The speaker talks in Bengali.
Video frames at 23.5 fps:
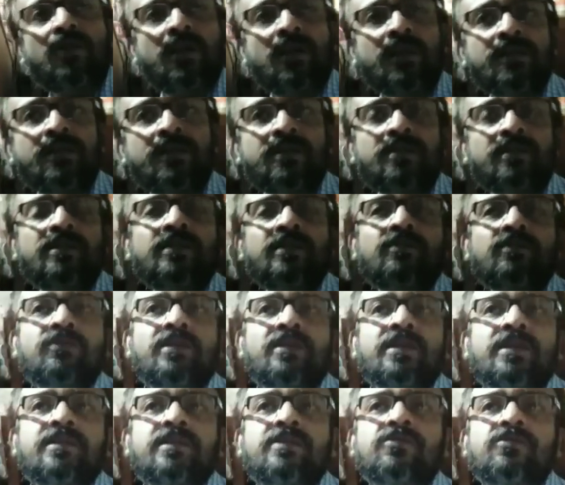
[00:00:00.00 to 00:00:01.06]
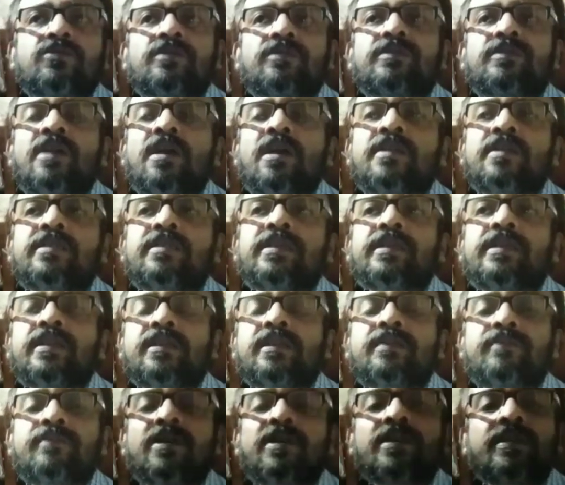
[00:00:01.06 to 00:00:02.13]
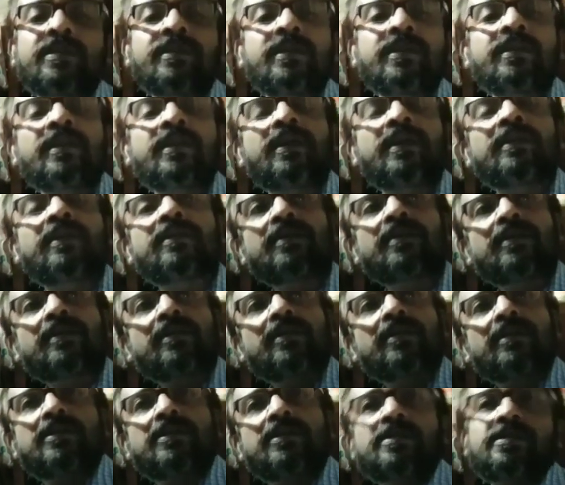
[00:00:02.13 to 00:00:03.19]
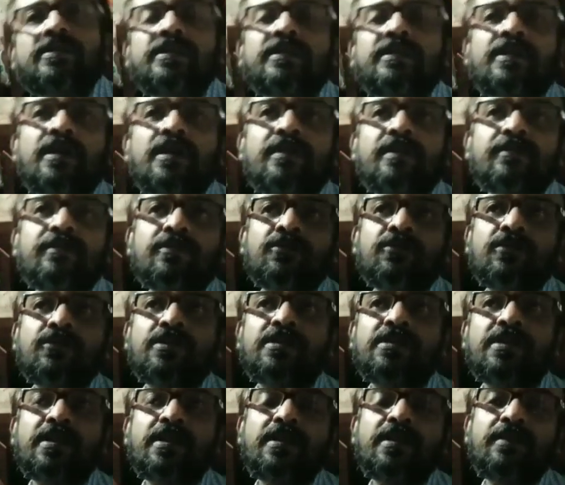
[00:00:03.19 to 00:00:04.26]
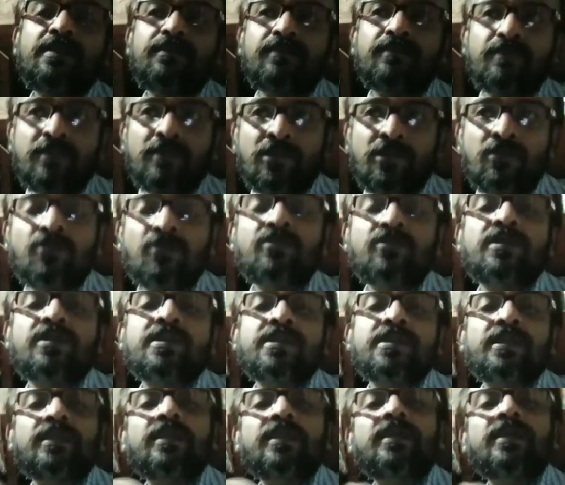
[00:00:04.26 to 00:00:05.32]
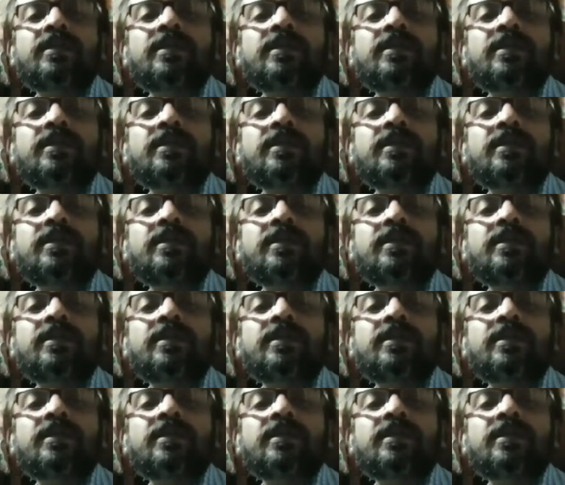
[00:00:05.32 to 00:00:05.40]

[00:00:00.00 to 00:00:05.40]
একটা দেখুন একটা যদি হাট থেকে একটা পাখিকে নেন সে তার যদি সেই লোকটা যার থেকে